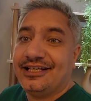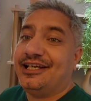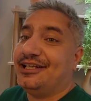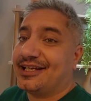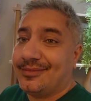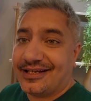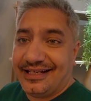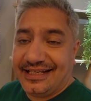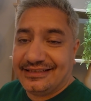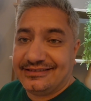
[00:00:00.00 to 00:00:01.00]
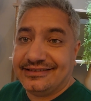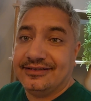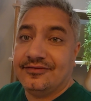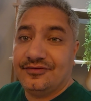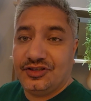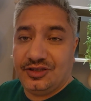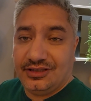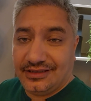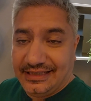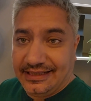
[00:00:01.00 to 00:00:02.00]
الإجابة كالآتي في
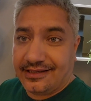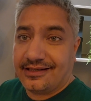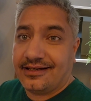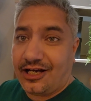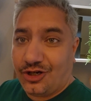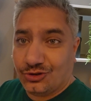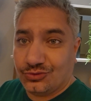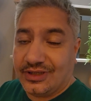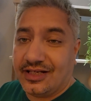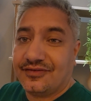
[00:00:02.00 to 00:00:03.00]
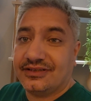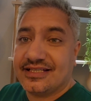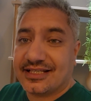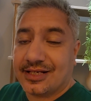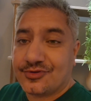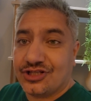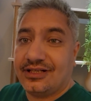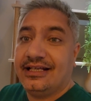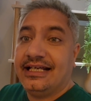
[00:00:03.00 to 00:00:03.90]
لينك هحطه أنا في الديسكريبشن